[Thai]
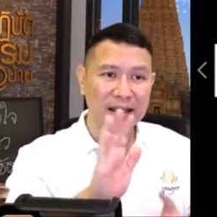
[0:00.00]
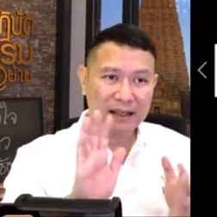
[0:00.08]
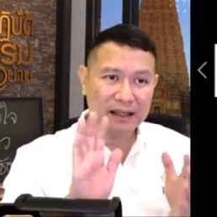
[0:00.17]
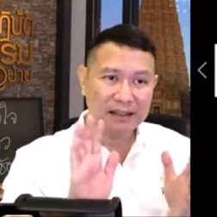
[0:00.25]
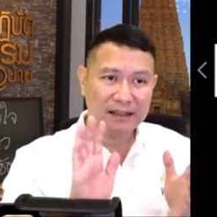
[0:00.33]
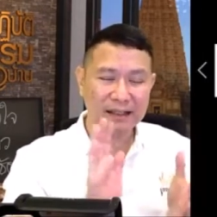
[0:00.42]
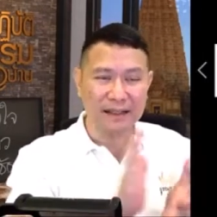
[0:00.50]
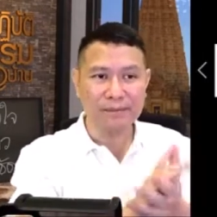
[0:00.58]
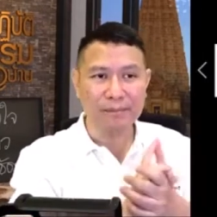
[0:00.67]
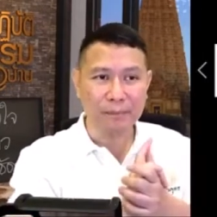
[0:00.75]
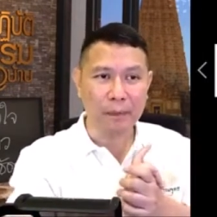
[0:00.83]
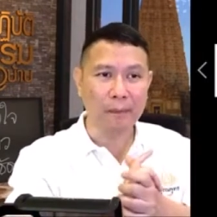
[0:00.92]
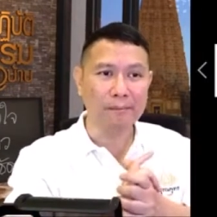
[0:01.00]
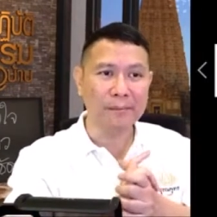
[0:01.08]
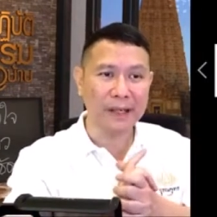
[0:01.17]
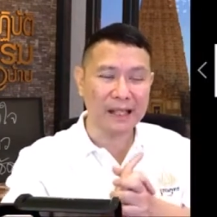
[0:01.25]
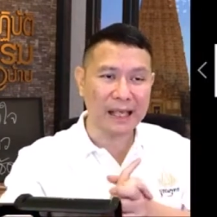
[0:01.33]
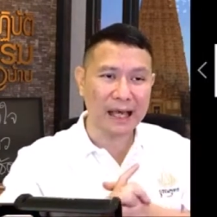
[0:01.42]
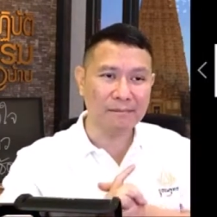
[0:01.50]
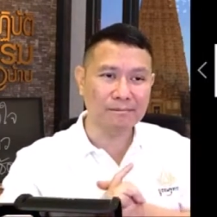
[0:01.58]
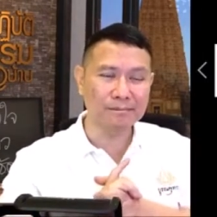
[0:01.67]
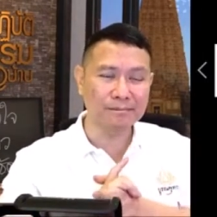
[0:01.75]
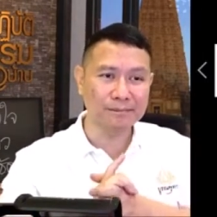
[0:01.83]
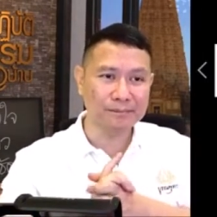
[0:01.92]
ที่ผมพยายาม
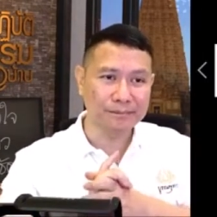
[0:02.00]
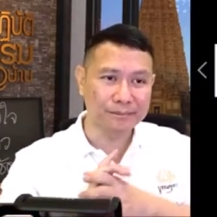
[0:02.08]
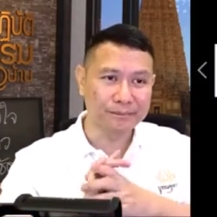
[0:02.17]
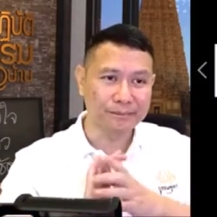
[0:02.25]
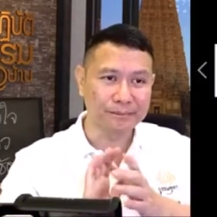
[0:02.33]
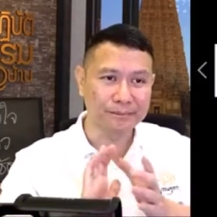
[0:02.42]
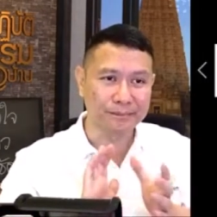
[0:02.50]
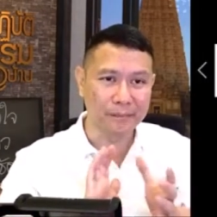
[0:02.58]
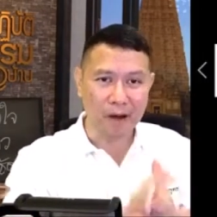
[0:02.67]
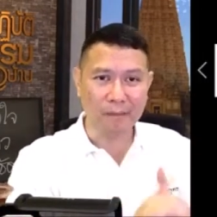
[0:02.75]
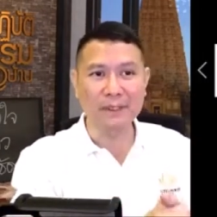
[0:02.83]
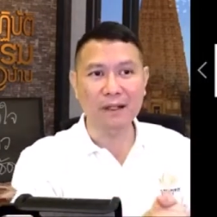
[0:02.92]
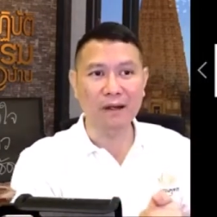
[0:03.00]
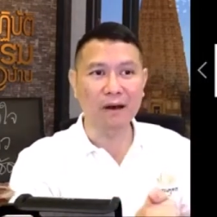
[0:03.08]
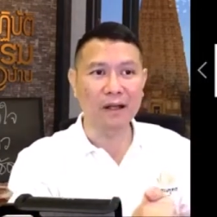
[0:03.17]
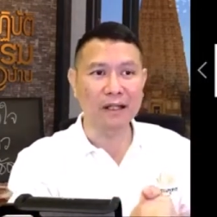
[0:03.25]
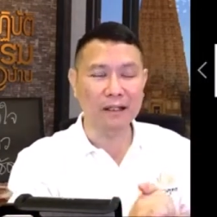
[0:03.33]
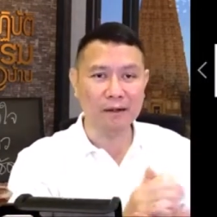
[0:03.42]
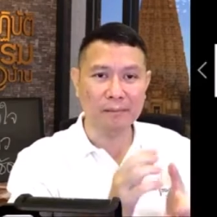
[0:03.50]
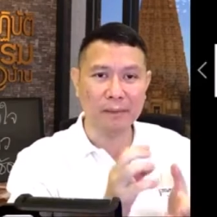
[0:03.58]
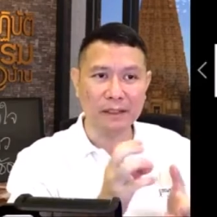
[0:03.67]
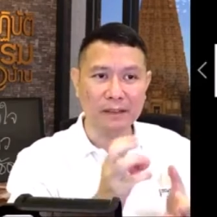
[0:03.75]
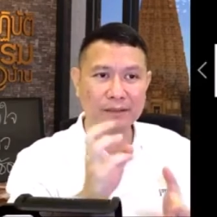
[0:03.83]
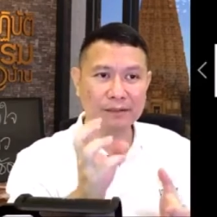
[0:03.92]
บอกมาตลอด แล้วก็เป็น
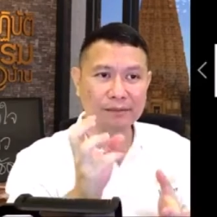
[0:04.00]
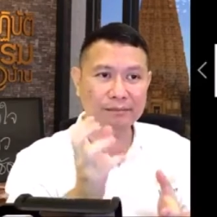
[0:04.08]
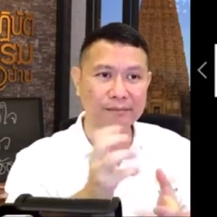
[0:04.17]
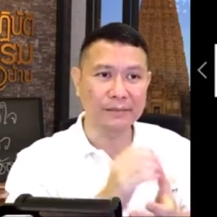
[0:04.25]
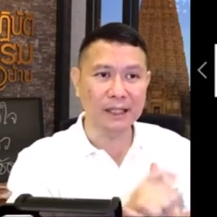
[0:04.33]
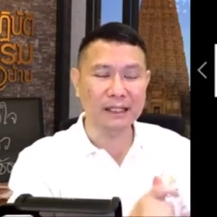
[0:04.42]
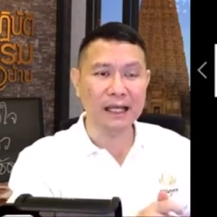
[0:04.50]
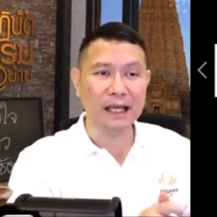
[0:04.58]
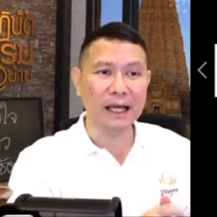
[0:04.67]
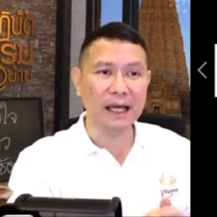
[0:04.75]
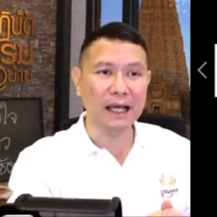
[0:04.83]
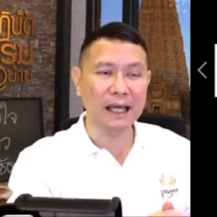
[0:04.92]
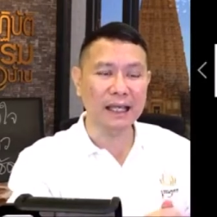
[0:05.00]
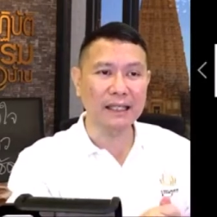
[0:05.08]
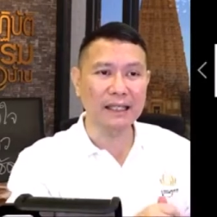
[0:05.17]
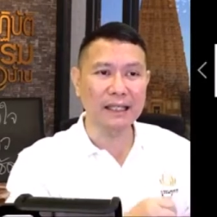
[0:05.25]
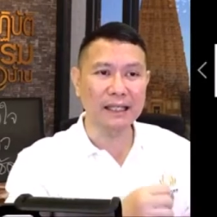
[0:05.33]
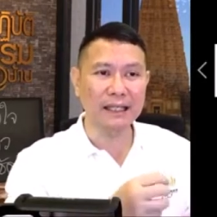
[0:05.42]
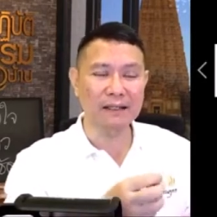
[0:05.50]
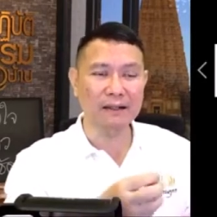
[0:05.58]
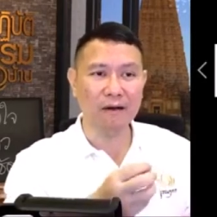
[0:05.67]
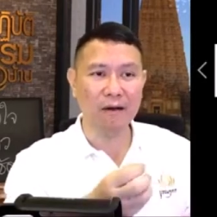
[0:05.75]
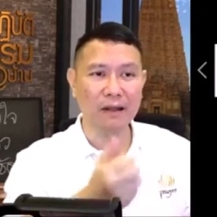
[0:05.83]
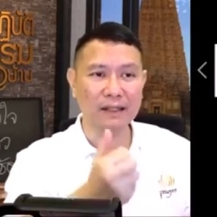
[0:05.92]
เหมือนกับไอ้
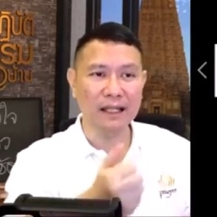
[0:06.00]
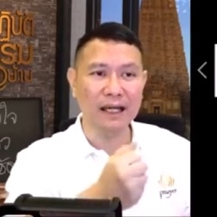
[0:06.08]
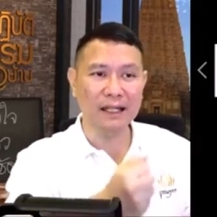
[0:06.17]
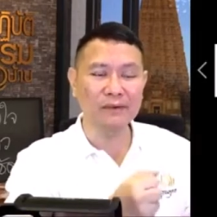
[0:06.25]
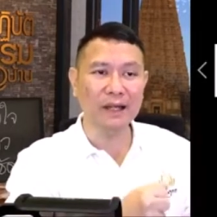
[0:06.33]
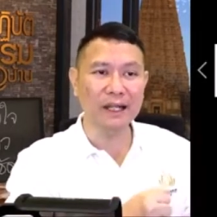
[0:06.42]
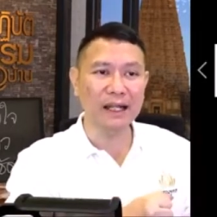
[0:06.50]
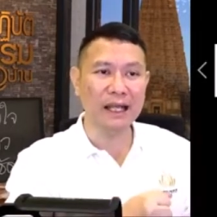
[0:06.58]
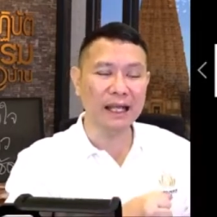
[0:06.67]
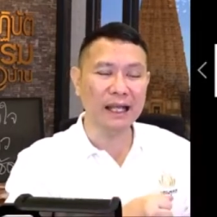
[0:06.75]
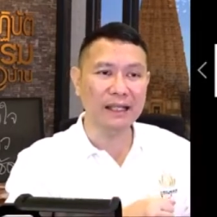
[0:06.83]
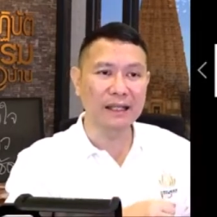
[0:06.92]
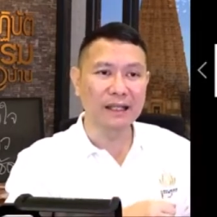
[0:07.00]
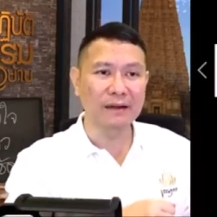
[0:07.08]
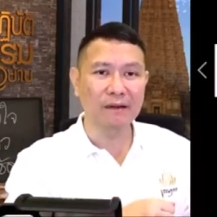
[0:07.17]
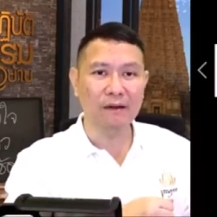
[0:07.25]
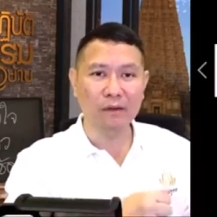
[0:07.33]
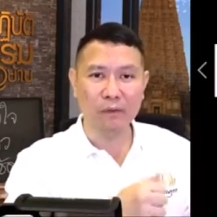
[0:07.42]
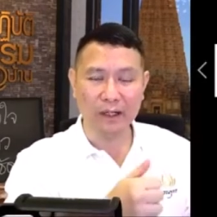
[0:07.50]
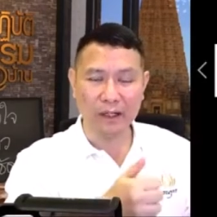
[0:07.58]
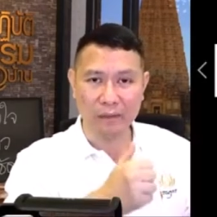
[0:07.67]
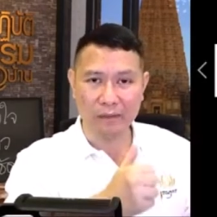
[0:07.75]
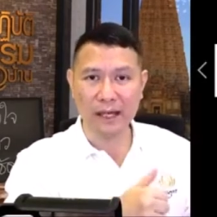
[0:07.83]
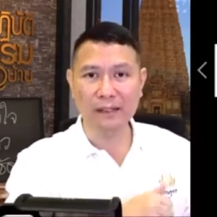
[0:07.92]
ข้อเตือนด้วยนะ ข้อควรระ
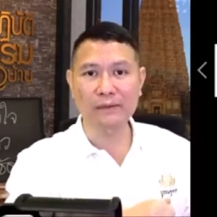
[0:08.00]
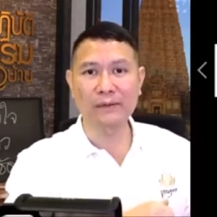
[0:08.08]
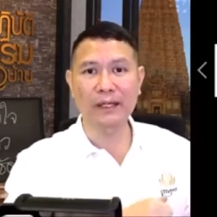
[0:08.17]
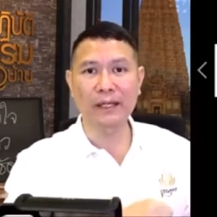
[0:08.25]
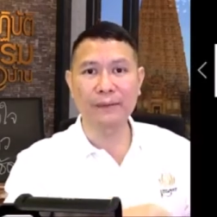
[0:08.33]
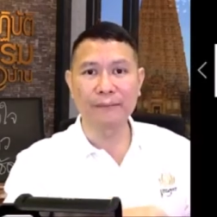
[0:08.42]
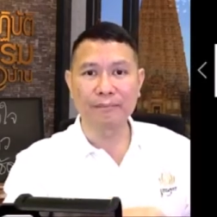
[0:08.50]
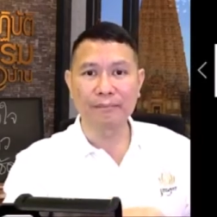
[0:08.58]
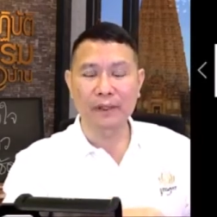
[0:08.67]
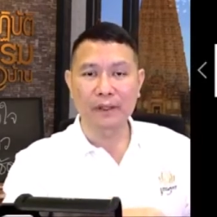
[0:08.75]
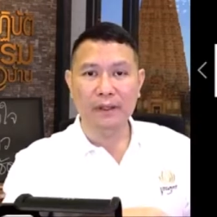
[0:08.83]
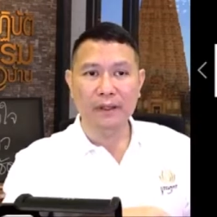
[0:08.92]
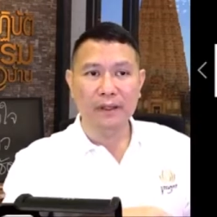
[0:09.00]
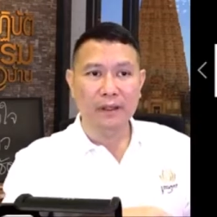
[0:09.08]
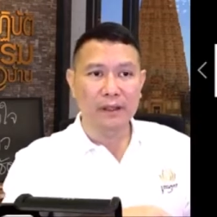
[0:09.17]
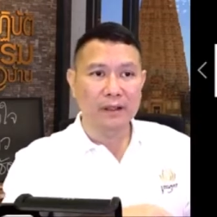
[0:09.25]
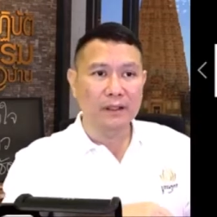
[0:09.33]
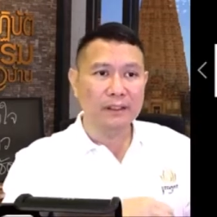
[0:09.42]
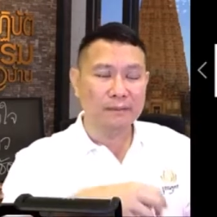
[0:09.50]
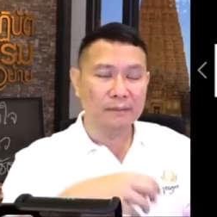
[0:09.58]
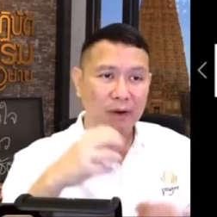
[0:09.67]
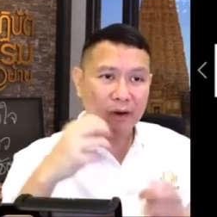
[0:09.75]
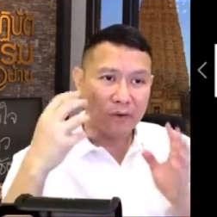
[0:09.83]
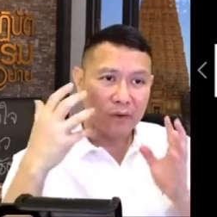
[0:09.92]
วังด้วย คือสมอ
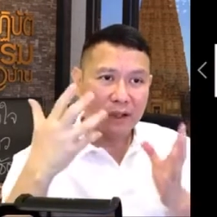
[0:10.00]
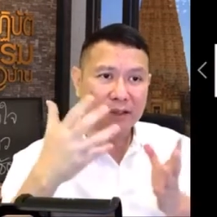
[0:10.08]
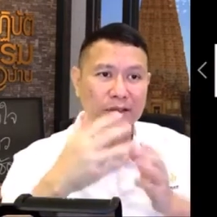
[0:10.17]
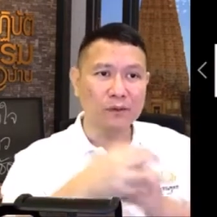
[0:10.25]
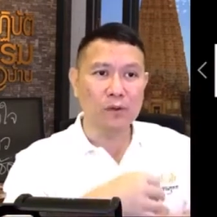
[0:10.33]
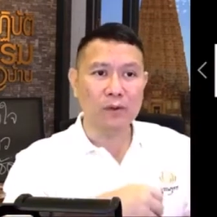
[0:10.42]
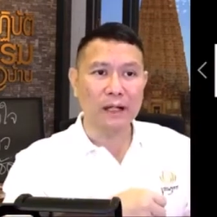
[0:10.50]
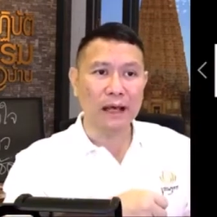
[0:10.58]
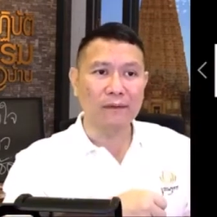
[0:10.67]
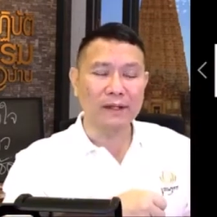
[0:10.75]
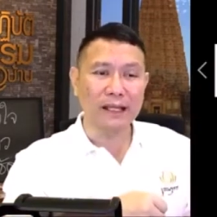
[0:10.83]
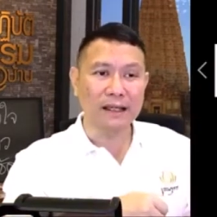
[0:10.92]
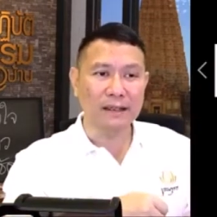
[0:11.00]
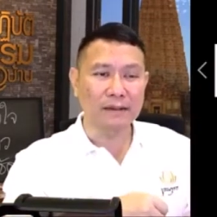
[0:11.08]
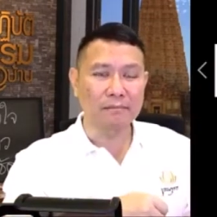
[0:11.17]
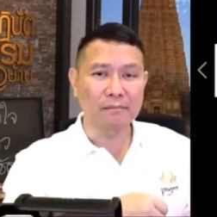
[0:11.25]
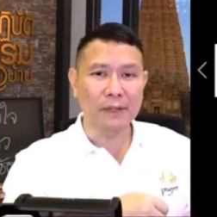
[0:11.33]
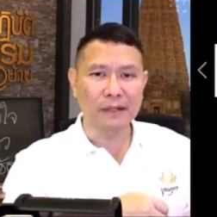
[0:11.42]
งคนยุคเราเนี่ยมัน